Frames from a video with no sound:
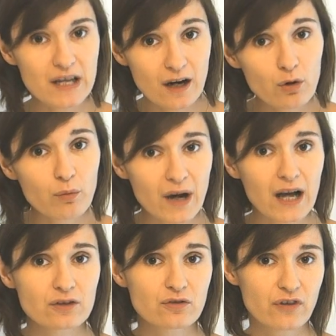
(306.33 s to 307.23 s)
mira
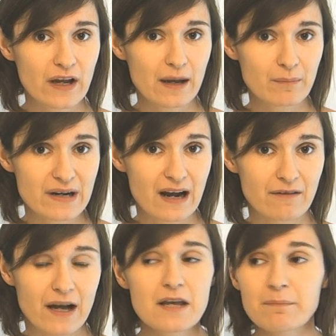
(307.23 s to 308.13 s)
comando, fajla
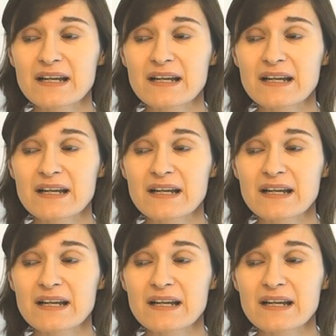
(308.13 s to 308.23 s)
brawa.